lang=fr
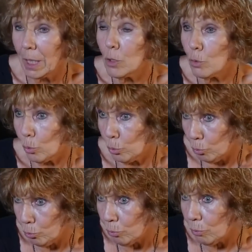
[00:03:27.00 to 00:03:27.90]
et
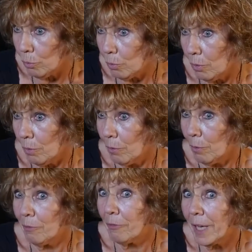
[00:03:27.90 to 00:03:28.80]
surtout
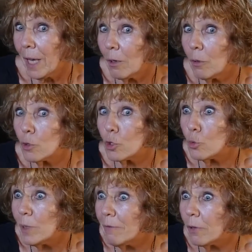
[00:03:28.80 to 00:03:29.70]
faire euh,
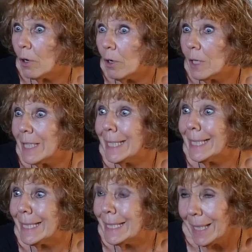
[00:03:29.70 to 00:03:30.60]
suivre
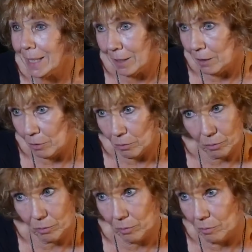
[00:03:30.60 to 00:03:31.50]
l'idée
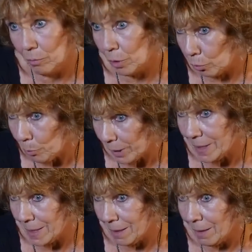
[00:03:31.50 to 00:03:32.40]
de
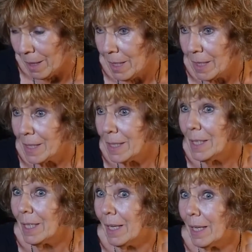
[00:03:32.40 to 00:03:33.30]
l'entreprise.
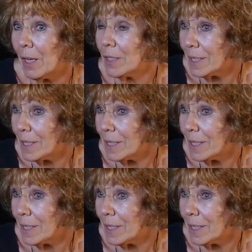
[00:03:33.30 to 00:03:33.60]
Si elle a un